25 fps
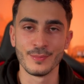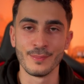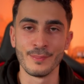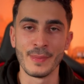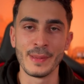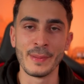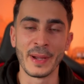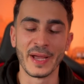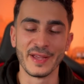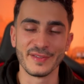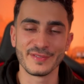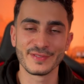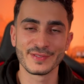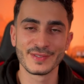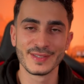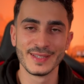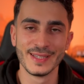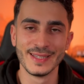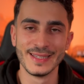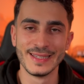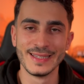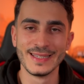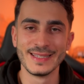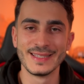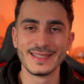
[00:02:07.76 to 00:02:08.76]
mais bref,
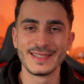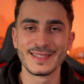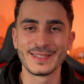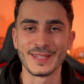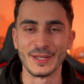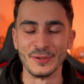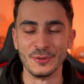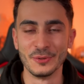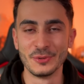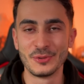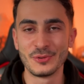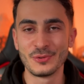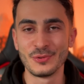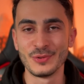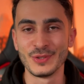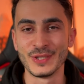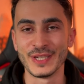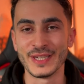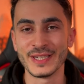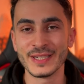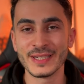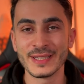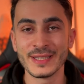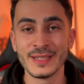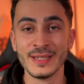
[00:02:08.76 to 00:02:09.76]
c'est un autre
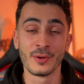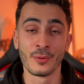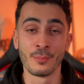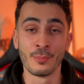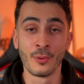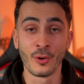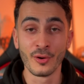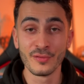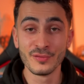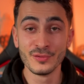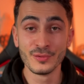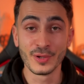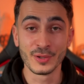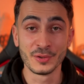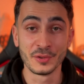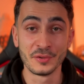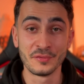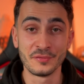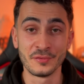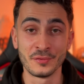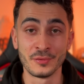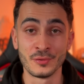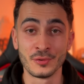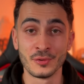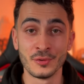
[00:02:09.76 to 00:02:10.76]
sujet. Revenons à notre
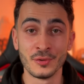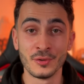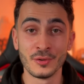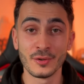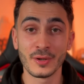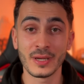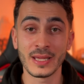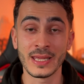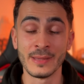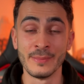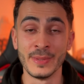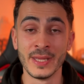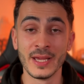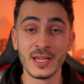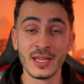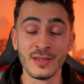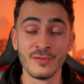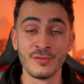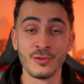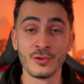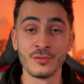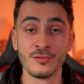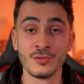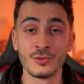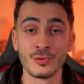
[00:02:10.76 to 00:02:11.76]
futur, eh bien il
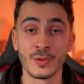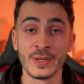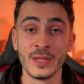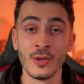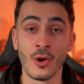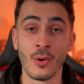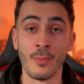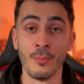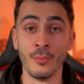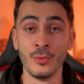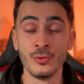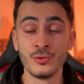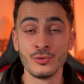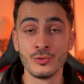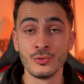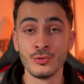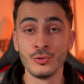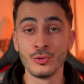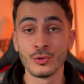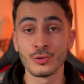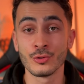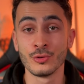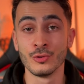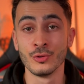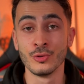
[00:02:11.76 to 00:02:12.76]
faut que vous soyez en
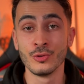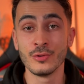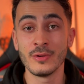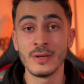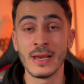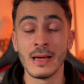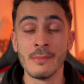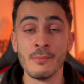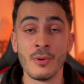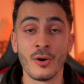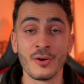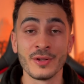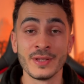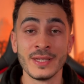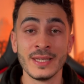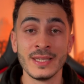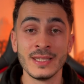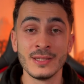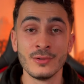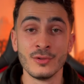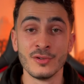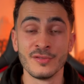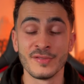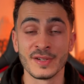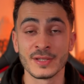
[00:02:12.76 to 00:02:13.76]
mesure de
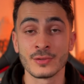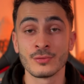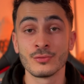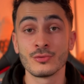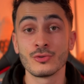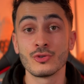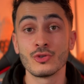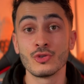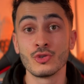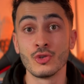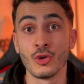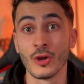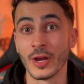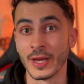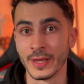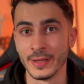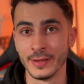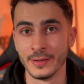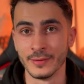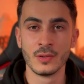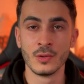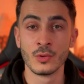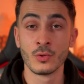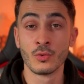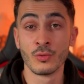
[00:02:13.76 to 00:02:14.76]
l'aborder de façon
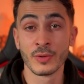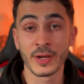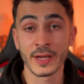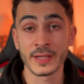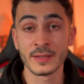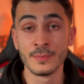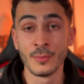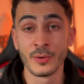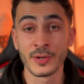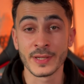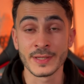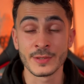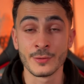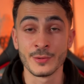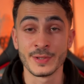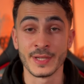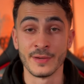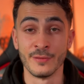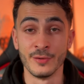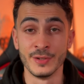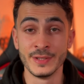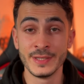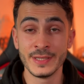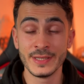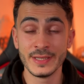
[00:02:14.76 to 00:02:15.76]
sereine. Concrètement, qu'est-ce que ça
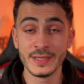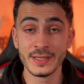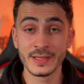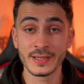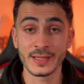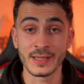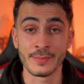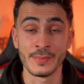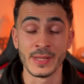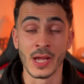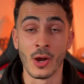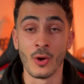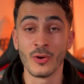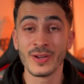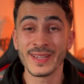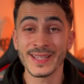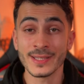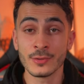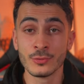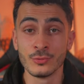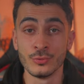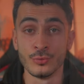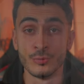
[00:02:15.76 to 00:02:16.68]
veut dire Eh bien en cas de coup